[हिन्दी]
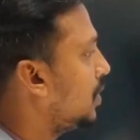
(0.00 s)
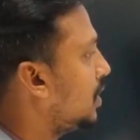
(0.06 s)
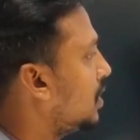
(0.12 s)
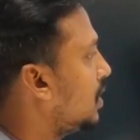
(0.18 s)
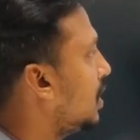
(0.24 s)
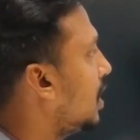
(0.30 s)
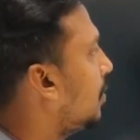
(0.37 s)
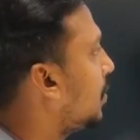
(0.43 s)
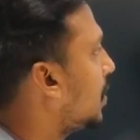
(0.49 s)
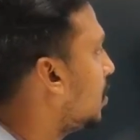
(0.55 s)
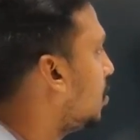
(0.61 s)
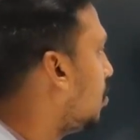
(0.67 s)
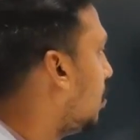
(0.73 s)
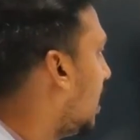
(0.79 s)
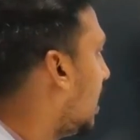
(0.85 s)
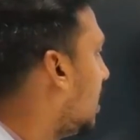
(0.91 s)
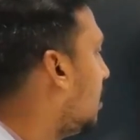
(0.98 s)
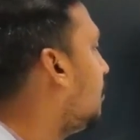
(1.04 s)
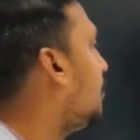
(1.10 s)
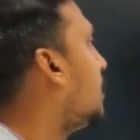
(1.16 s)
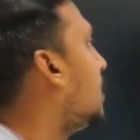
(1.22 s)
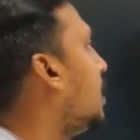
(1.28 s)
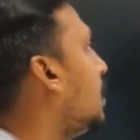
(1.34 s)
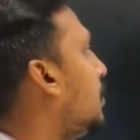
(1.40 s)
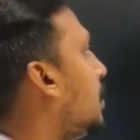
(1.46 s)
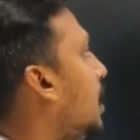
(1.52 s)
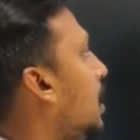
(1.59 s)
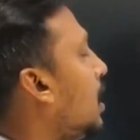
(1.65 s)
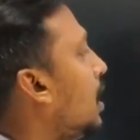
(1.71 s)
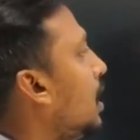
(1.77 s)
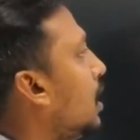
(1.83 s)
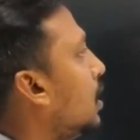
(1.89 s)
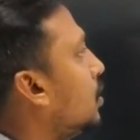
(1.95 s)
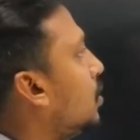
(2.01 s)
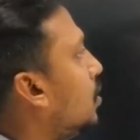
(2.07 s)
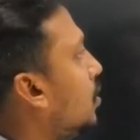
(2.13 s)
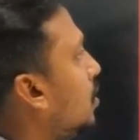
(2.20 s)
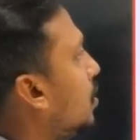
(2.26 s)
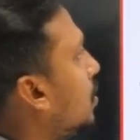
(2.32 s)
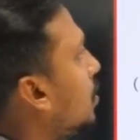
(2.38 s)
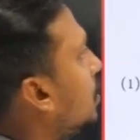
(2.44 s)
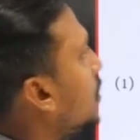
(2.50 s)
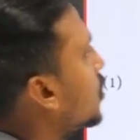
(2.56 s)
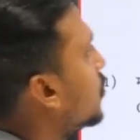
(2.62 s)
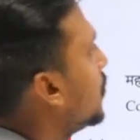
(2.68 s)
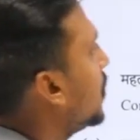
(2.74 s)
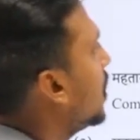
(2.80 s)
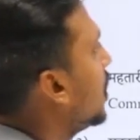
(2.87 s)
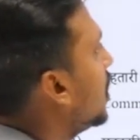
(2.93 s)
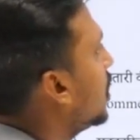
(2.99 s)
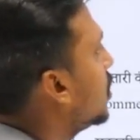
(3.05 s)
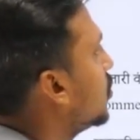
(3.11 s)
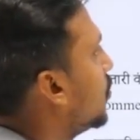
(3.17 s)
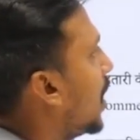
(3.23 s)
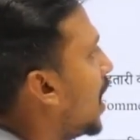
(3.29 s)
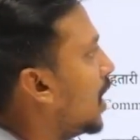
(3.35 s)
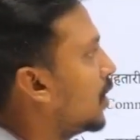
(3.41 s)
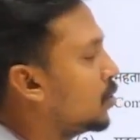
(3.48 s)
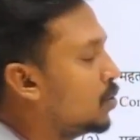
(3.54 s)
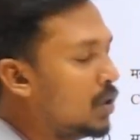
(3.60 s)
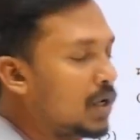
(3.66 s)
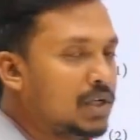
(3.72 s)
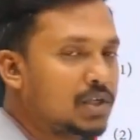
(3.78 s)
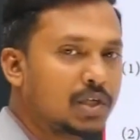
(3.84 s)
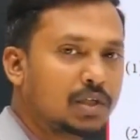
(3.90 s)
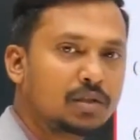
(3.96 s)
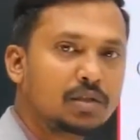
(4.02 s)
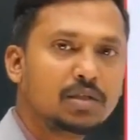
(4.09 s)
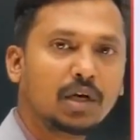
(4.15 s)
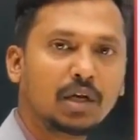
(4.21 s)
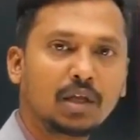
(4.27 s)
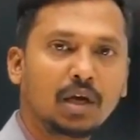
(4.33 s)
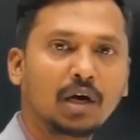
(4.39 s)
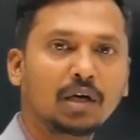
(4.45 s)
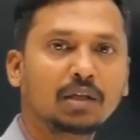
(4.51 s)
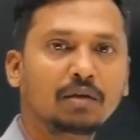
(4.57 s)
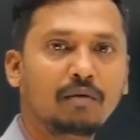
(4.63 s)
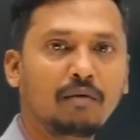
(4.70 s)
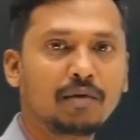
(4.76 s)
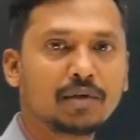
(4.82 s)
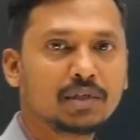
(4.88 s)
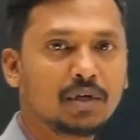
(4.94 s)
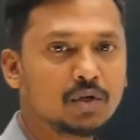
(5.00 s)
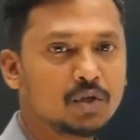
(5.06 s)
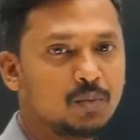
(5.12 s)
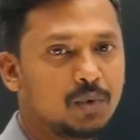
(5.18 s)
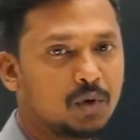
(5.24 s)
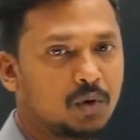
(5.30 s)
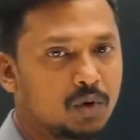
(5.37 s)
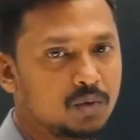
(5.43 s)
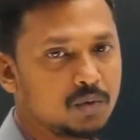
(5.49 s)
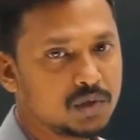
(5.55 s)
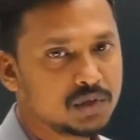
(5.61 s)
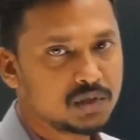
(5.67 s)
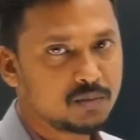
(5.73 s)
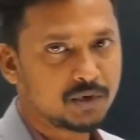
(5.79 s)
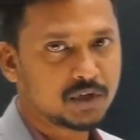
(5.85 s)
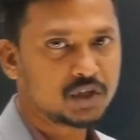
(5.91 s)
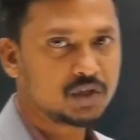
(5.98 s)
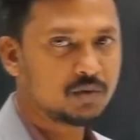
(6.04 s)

ये आपका हुआ है ठीक तो इसमें ये जो भाग दो है छत्तीसगढ़ की अर्थव्यवस्था उसमें कौन कौन से प्रश्न